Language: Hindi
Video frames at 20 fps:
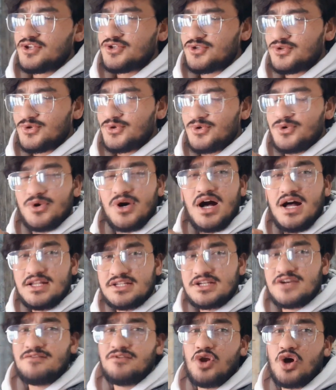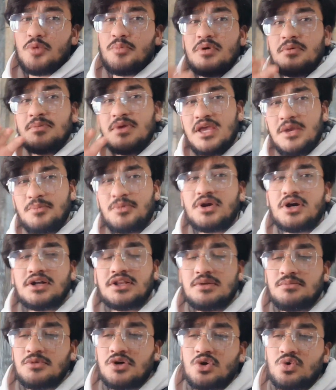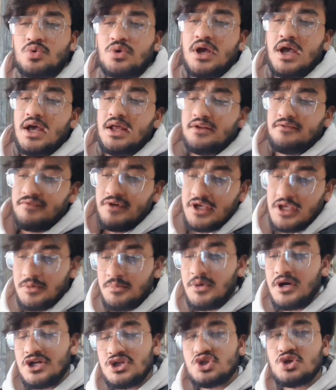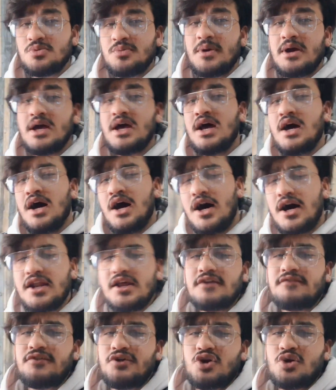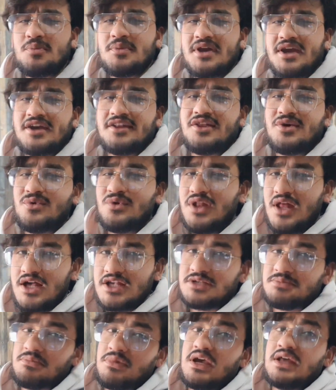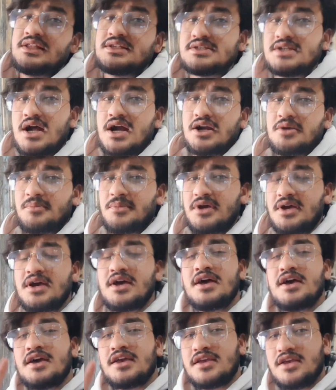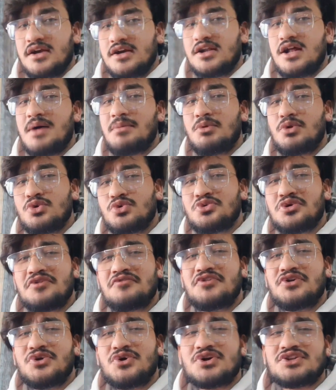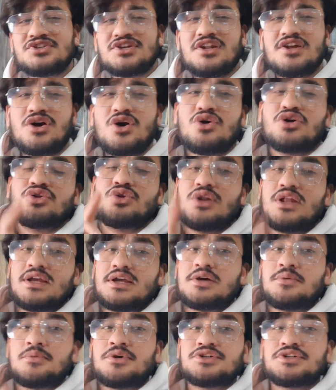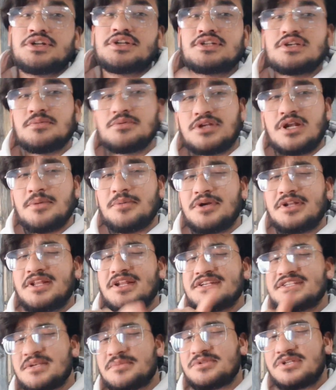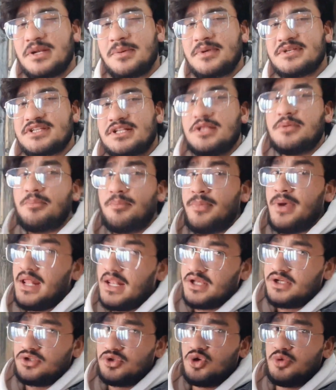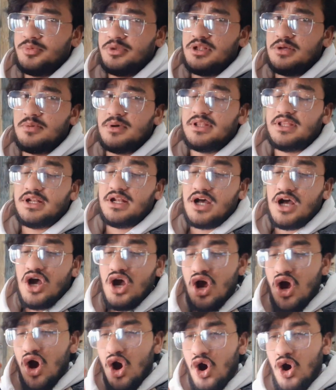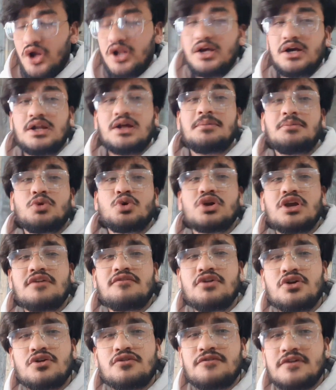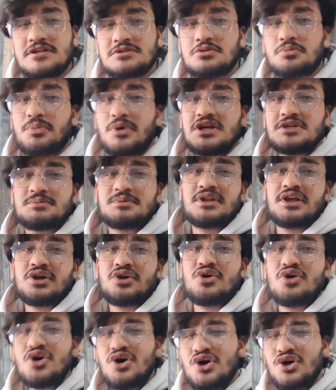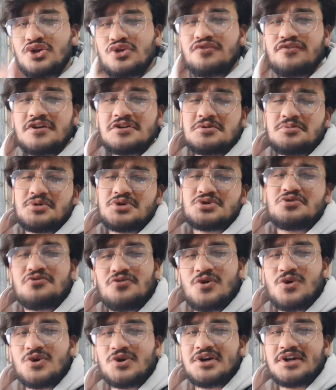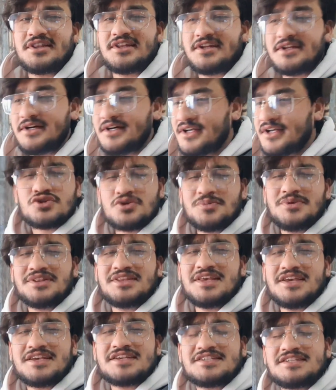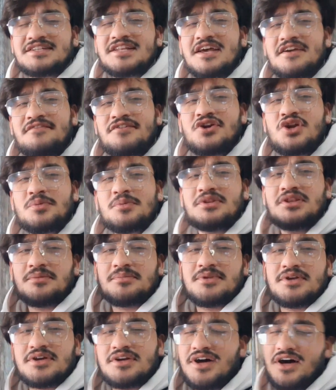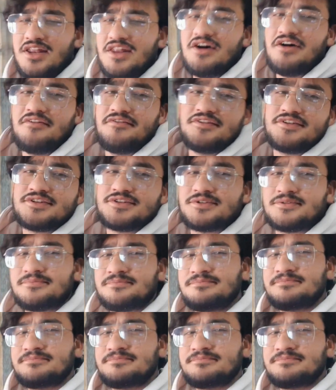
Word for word: सो so, आज का ब्लॉग मैं यहीं पर ख़त्म करूँगा एंड वही बात जो मैं हर एक वीडियो में कहता हूँ लास्ट में एंड स्टार्ट में कि अगर आप लोगों को ये वीडियो अच्छा लगा होगा तो लाइक कमेंट शेयर सब्सक्राइब कर देना सब्सक्राइब के साथ ही बेल आइकन को भी दबा देना और अगर आप लोग ये वीडियो फेसबुक पेज पर देख रहे हो तो फेसबुक पेज को फॉलो कर देना सो so, मिलता है किसी नए वीडियो में तब तक अल्लाह हाफिज़